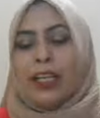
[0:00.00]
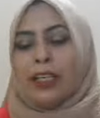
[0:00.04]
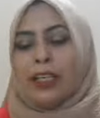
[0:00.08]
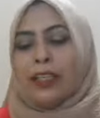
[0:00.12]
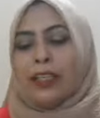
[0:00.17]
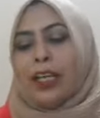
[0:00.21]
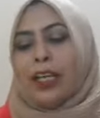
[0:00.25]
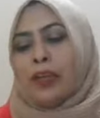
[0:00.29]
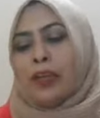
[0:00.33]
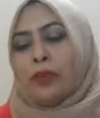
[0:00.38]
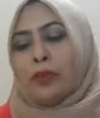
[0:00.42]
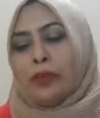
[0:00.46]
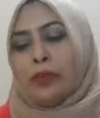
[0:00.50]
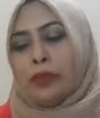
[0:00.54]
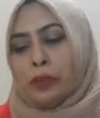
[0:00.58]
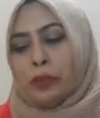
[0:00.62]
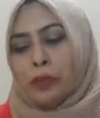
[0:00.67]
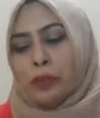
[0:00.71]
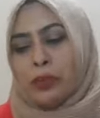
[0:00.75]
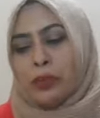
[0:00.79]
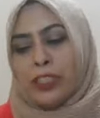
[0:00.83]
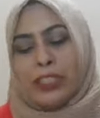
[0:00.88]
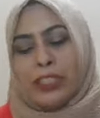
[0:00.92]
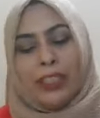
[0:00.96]
কারণ
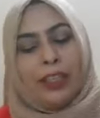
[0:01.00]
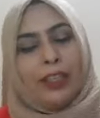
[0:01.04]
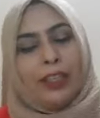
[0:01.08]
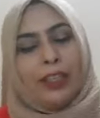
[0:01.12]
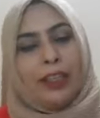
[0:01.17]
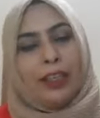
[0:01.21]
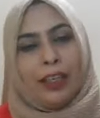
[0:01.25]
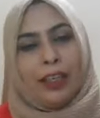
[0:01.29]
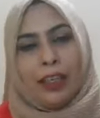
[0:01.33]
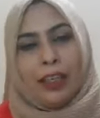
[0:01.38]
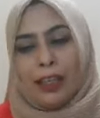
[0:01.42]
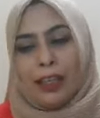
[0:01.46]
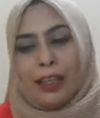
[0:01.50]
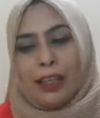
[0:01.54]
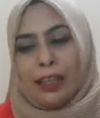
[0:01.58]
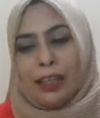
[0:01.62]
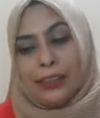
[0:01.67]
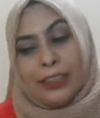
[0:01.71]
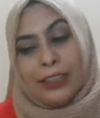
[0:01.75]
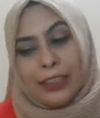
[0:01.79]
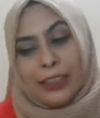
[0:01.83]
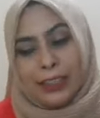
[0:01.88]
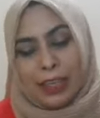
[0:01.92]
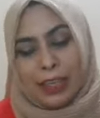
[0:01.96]
হচ্ছে
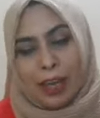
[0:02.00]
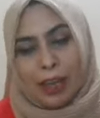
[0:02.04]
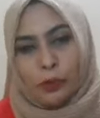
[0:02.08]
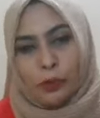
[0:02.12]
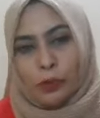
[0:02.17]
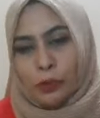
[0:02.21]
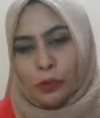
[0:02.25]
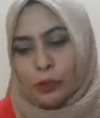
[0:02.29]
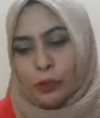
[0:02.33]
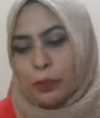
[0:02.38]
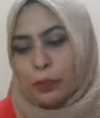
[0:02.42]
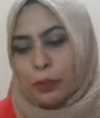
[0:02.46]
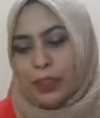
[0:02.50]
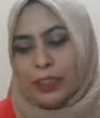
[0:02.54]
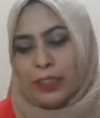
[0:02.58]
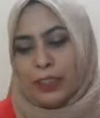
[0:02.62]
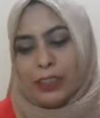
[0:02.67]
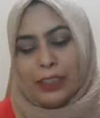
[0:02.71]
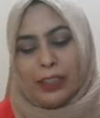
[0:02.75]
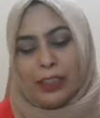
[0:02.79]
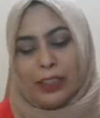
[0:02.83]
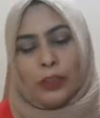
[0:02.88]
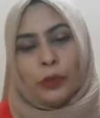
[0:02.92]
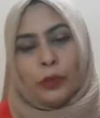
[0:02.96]
এটা জানো তুমি
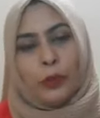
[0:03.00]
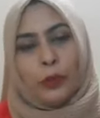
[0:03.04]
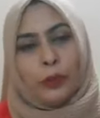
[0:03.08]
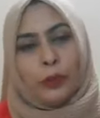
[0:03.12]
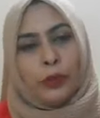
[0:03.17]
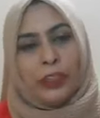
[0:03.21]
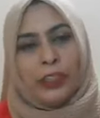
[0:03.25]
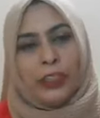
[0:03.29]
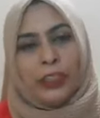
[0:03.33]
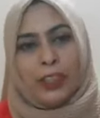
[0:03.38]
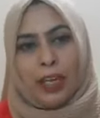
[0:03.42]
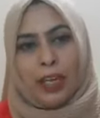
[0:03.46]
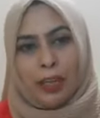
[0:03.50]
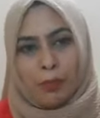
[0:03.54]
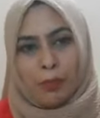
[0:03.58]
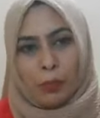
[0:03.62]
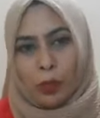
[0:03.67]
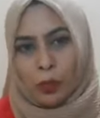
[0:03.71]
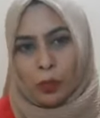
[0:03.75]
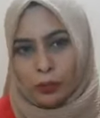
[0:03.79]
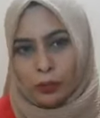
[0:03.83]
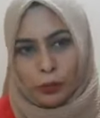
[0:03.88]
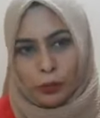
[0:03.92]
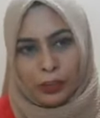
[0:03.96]
যে শরীর আর
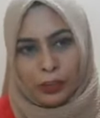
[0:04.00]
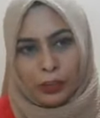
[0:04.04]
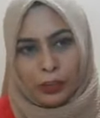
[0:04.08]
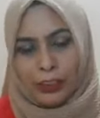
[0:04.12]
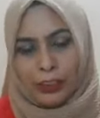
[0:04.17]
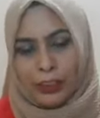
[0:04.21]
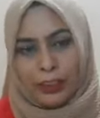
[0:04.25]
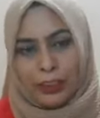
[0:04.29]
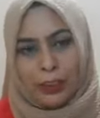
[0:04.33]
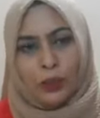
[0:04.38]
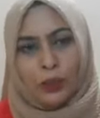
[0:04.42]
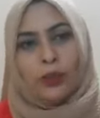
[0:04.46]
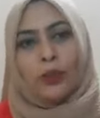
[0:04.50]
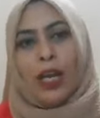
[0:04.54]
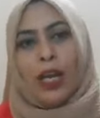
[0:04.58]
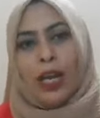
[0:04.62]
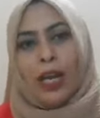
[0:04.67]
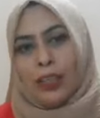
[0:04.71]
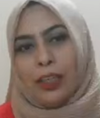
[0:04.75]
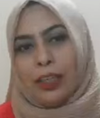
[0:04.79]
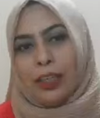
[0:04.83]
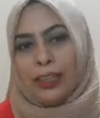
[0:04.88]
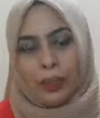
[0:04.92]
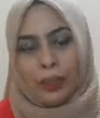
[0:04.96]
মন দুটাকে কিন্তু
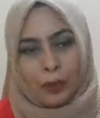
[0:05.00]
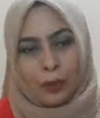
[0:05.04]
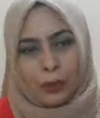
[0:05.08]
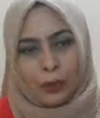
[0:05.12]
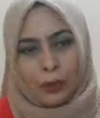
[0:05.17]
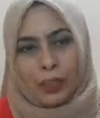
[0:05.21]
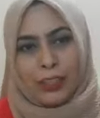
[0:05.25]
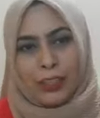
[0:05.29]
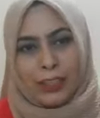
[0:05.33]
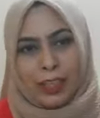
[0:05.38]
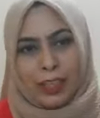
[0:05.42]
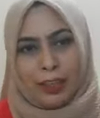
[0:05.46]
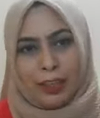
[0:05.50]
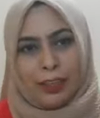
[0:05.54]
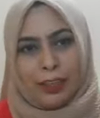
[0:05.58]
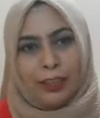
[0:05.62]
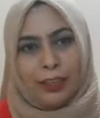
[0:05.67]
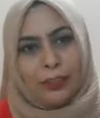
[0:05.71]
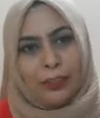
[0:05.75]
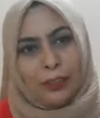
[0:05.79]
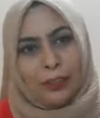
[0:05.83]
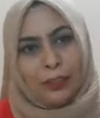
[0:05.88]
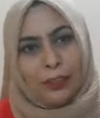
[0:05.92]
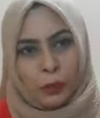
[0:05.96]
আলাদা করা যায় না
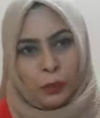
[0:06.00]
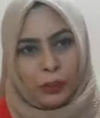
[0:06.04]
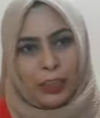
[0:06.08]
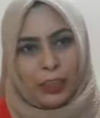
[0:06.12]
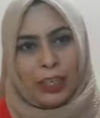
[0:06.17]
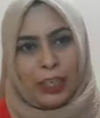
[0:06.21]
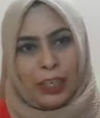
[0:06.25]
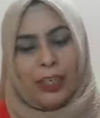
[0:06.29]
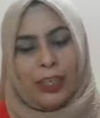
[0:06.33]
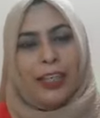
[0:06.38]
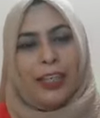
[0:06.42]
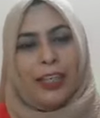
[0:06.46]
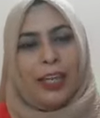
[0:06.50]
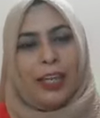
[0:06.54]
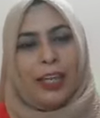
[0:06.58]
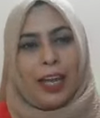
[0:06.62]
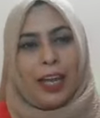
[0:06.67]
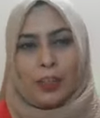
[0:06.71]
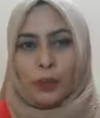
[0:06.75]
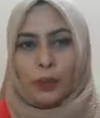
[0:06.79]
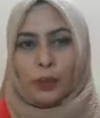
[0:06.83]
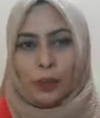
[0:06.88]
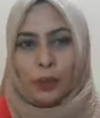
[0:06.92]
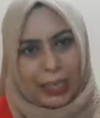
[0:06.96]
দুটা
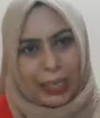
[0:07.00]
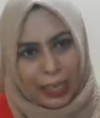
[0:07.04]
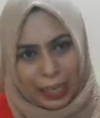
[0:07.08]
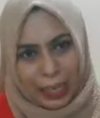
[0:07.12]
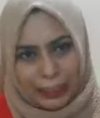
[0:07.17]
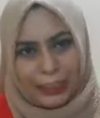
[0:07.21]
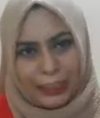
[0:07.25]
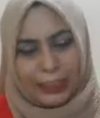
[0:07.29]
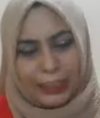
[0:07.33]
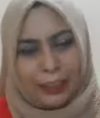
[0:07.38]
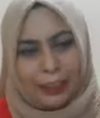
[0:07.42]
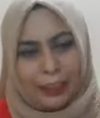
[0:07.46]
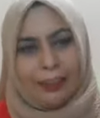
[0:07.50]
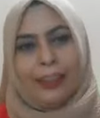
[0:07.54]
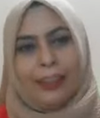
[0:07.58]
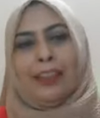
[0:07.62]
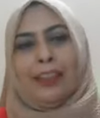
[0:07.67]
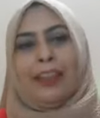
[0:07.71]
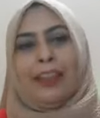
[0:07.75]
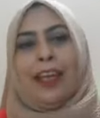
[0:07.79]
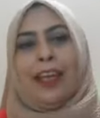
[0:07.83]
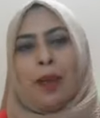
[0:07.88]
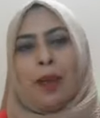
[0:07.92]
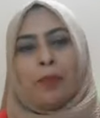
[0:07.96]
আসলে একসাথে
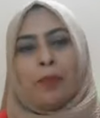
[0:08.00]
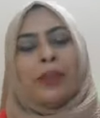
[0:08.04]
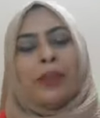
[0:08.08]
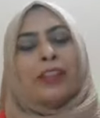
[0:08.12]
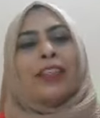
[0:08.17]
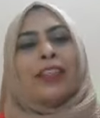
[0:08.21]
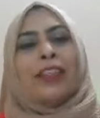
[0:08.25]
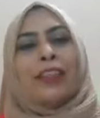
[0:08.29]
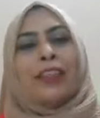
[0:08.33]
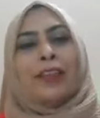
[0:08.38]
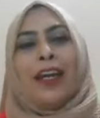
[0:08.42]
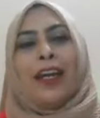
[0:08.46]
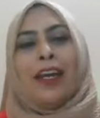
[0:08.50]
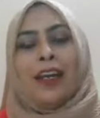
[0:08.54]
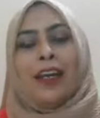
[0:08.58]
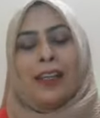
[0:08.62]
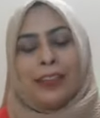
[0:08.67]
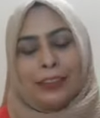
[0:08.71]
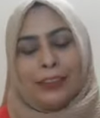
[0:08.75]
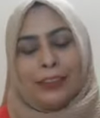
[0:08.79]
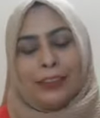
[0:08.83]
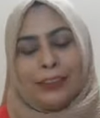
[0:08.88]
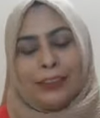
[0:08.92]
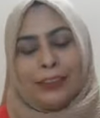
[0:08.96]
আমাদের
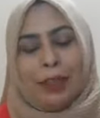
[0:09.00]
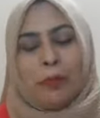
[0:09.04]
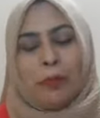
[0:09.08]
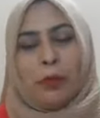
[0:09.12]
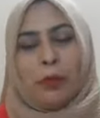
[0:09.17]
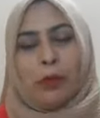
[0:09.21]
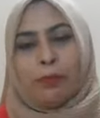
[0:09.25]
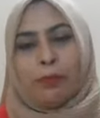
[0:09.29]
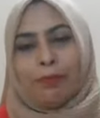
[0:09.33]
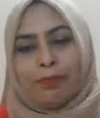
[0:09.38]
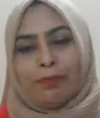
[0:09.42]
যেমন